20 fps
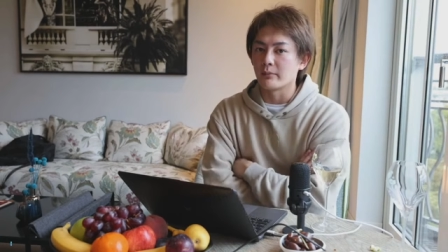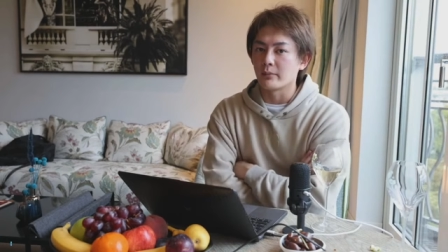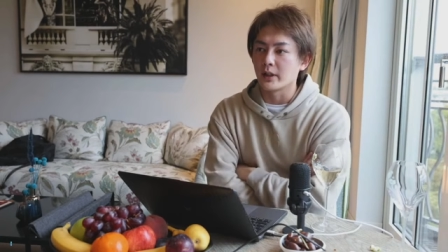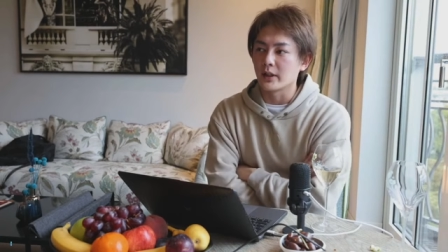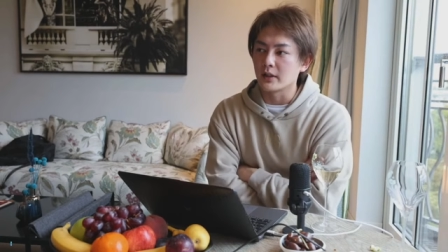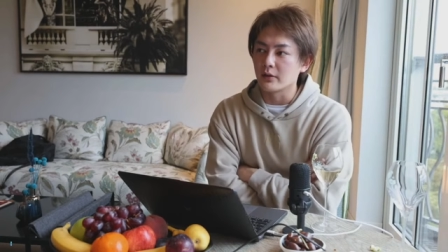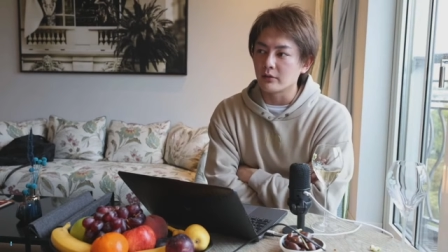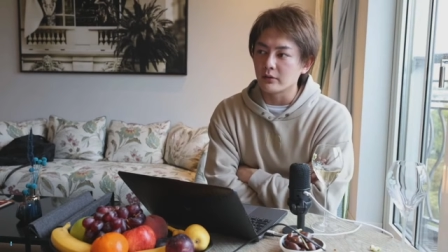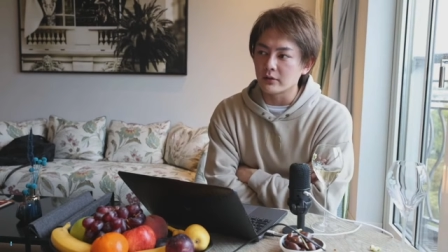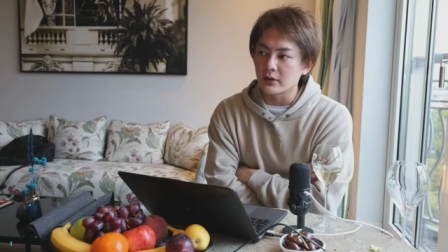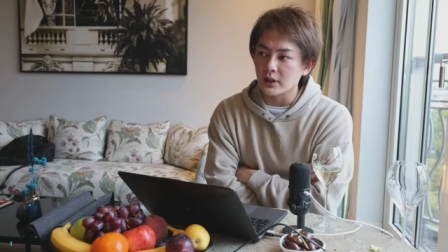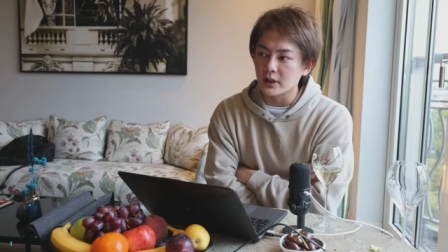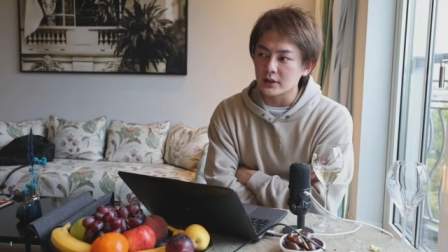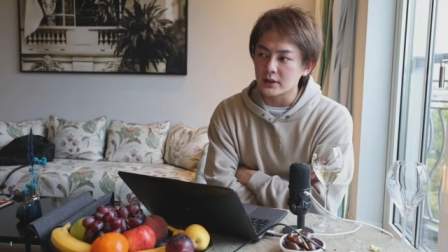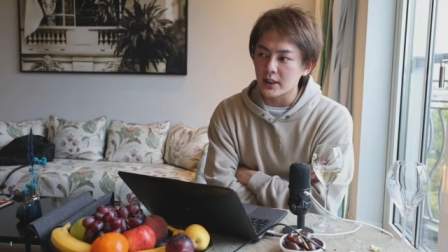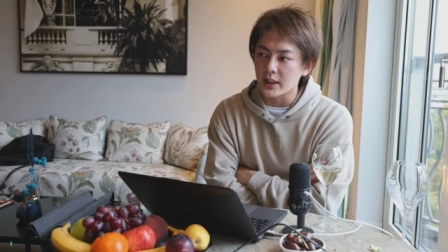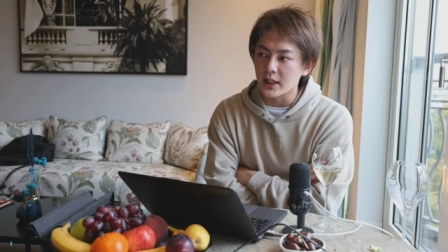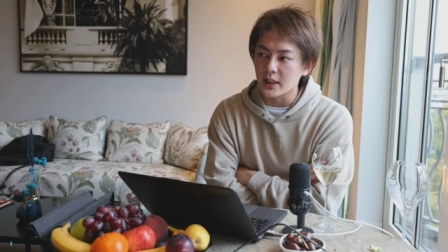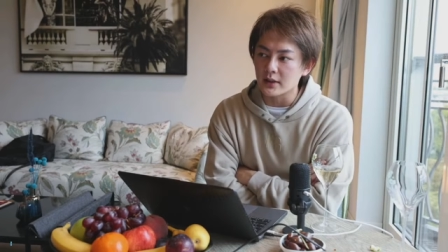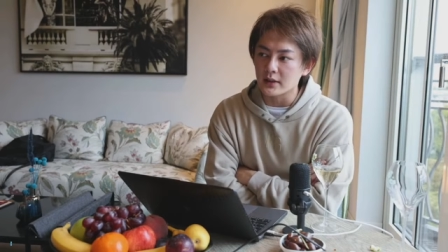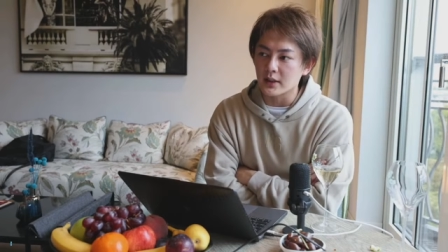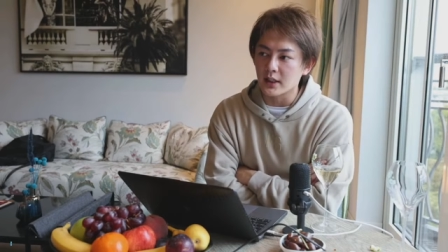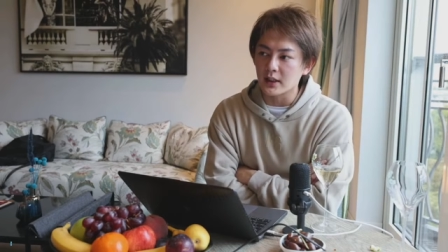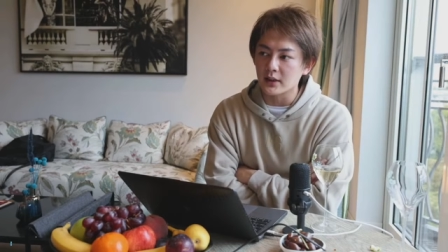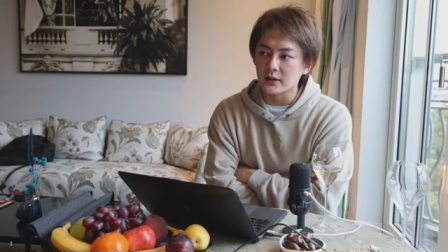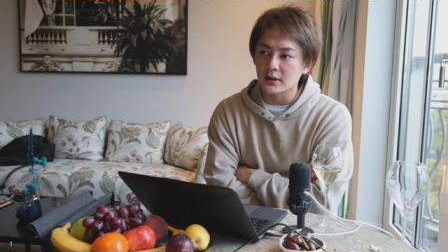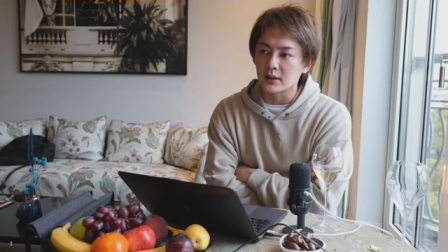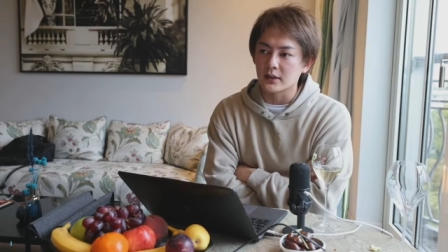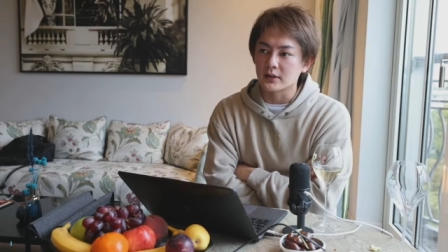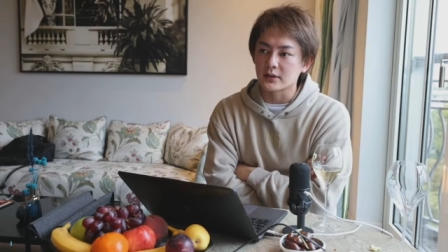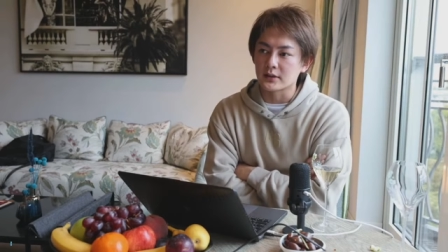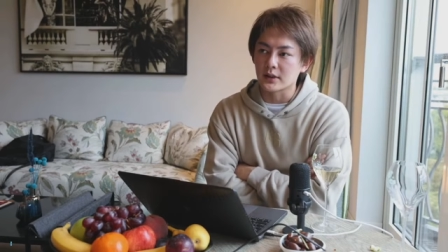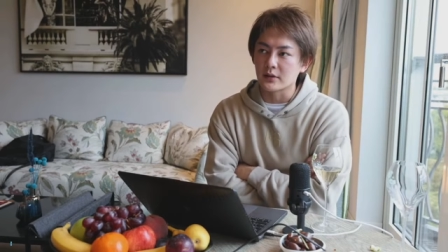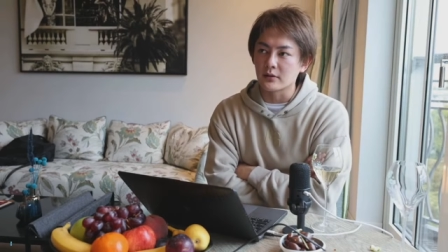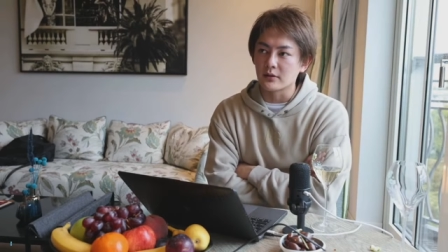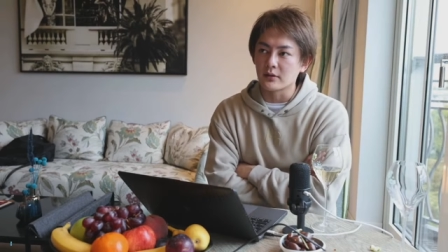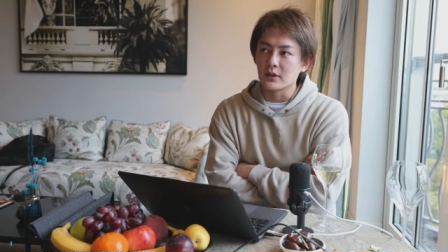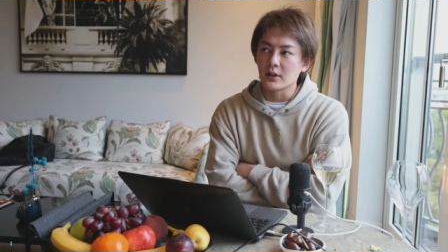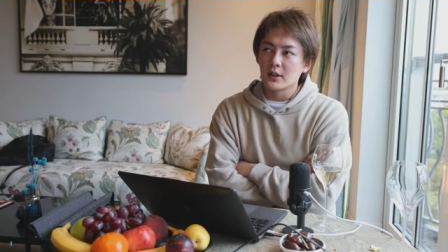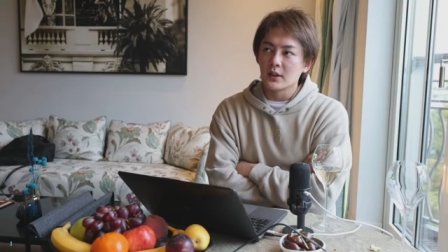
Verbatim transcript: まあ、いろんな制約があったんですけど、